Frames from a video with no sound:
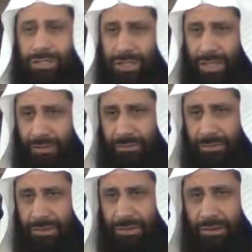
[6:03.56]
السلام
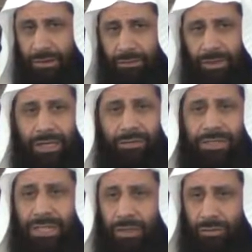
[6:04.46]
وإنما
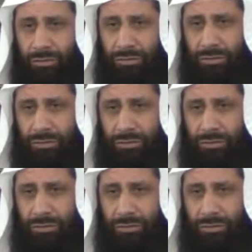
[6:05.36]
سألوا